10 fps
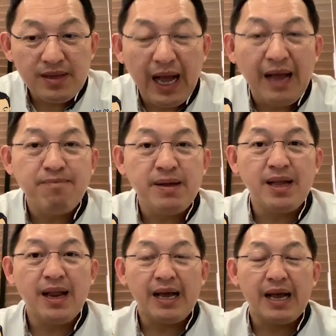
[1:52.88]
การพั
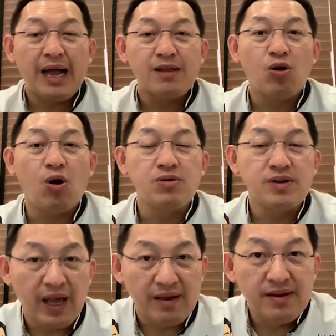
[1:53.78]
ฒนาการของ
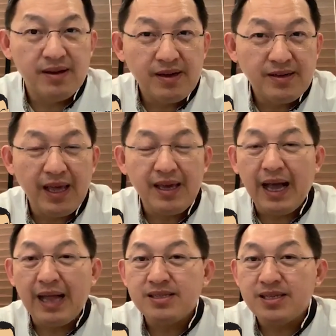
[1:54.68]
เด็กใน
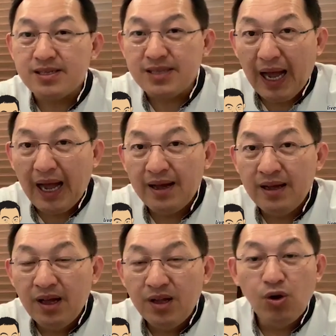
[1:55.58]
การศึกษา
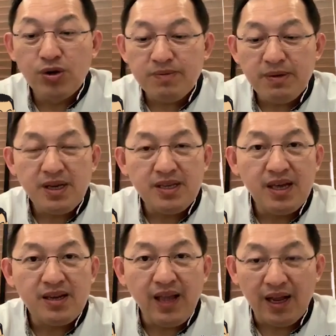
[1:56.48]
โดยเฉพาะอย่าง
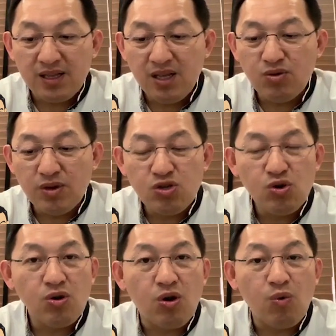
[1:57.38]
ยิ่งเด็กที่อยู่ใน
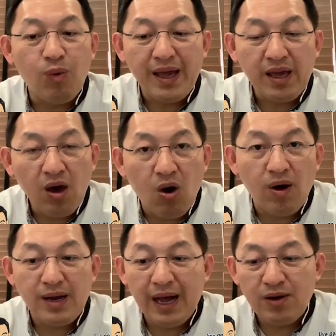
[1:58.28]
ช่วงของวัยอ่อ
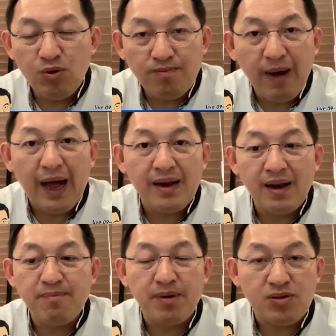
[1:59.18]
นอนุบาล
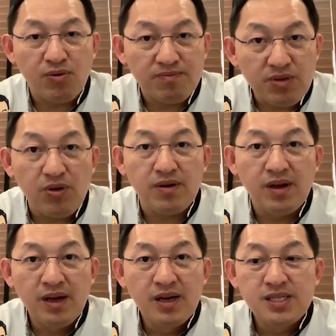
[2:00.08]
และประถมต้น
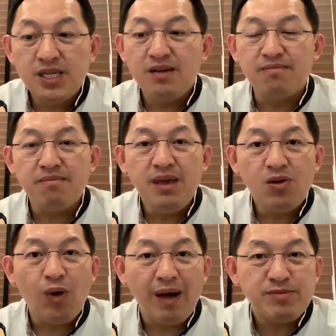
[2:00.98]
ซึ่งมี
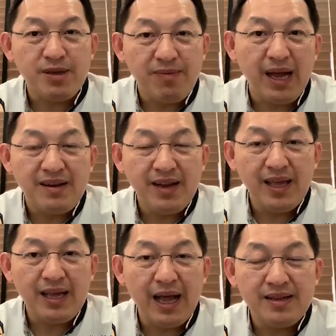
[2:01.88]
ความสำคัญในการ